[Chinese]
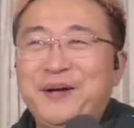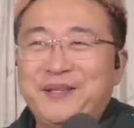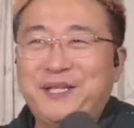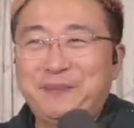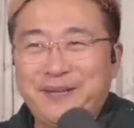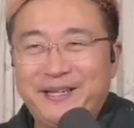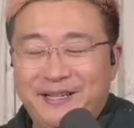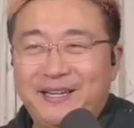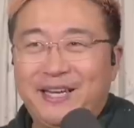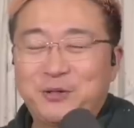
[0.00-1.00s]
特别的
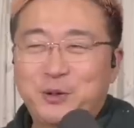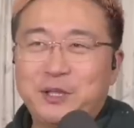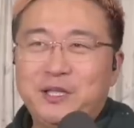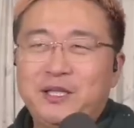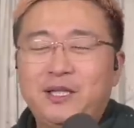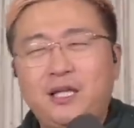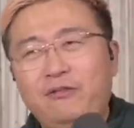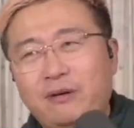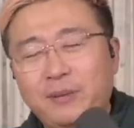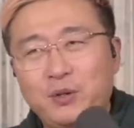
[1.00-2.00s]
能干。就是一
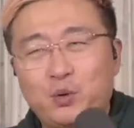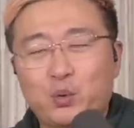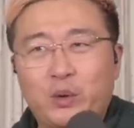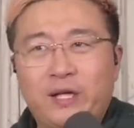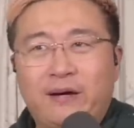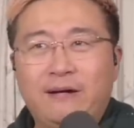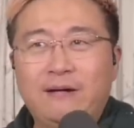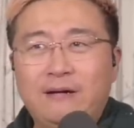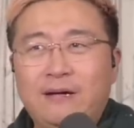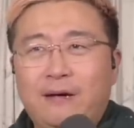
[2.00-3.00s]
方面你总觉得，
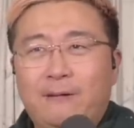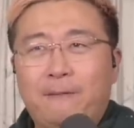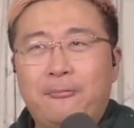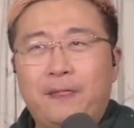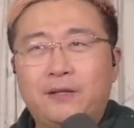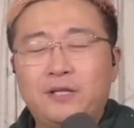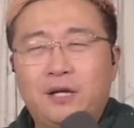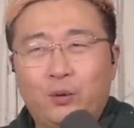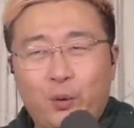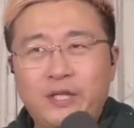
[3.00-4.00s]
嗯，这样
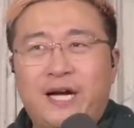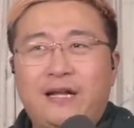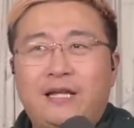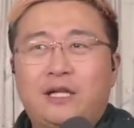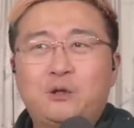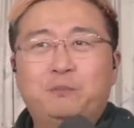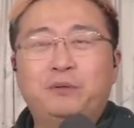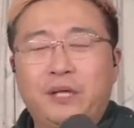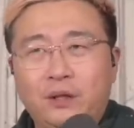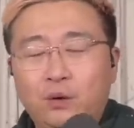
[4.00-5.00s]
的国家它是
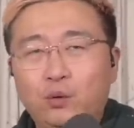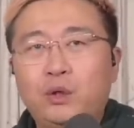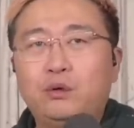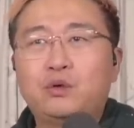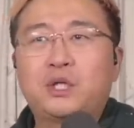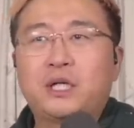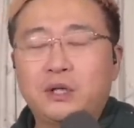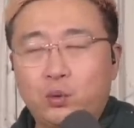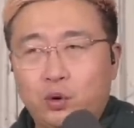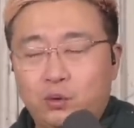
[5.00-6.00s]
不能够孕育出
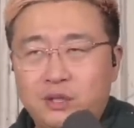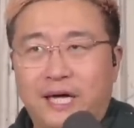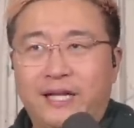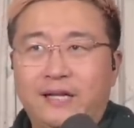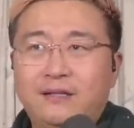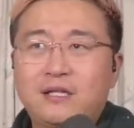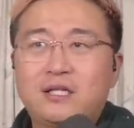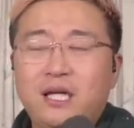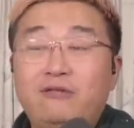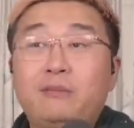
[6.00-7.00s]
更多的东西来的，但是
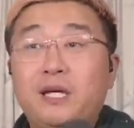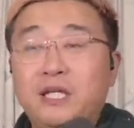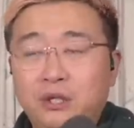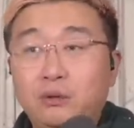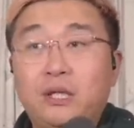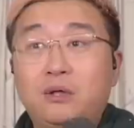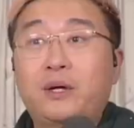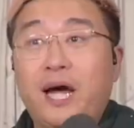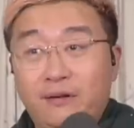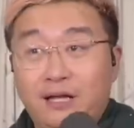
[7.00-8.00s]
呢，一方面你又能够
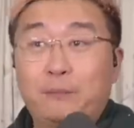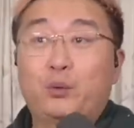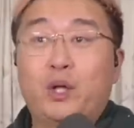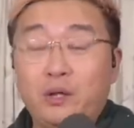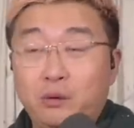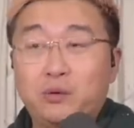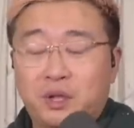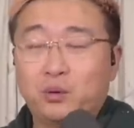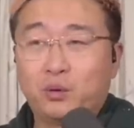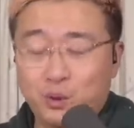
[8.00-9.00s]
看到它在不断孕育出
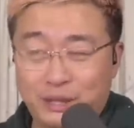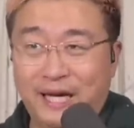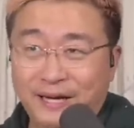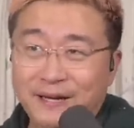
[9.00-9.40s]
更多东西来。